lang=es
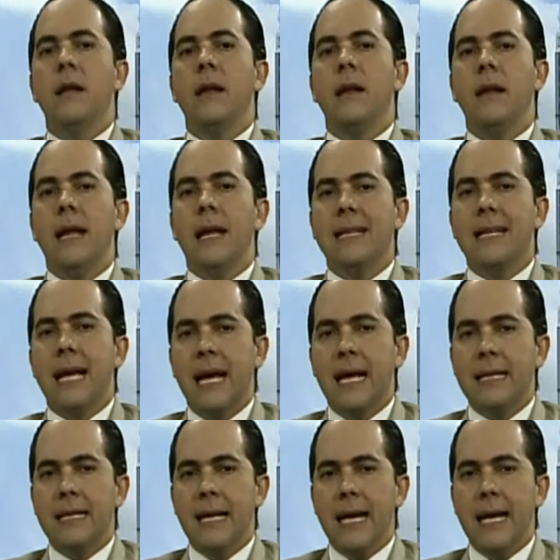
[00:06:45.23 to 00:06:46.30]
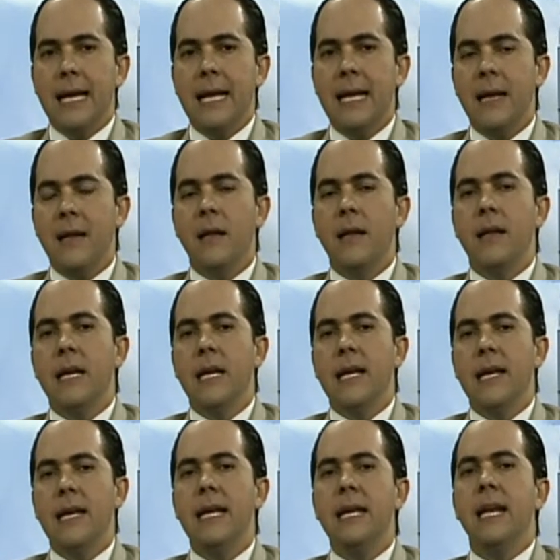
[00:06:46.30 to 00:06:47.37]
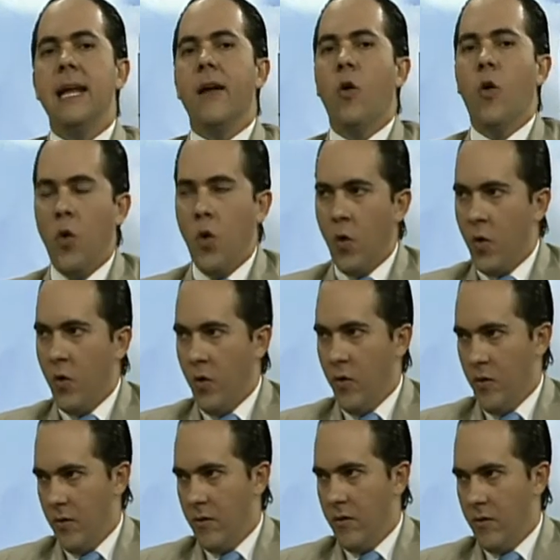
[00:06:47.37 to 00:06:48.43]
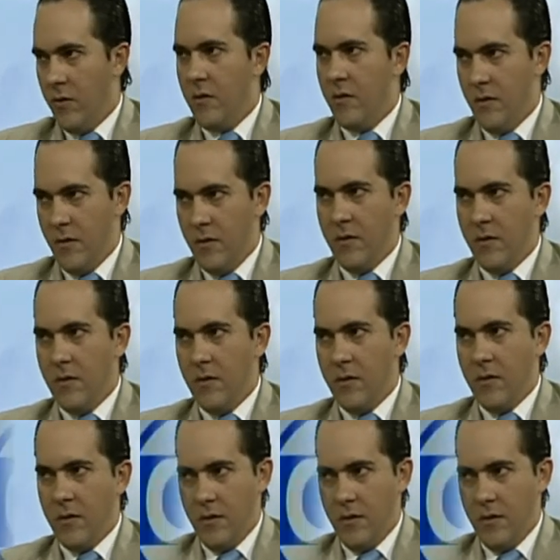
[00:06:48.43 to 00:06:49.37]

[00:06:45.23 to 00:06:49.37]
la trata el ginecólogo el ginecólogo.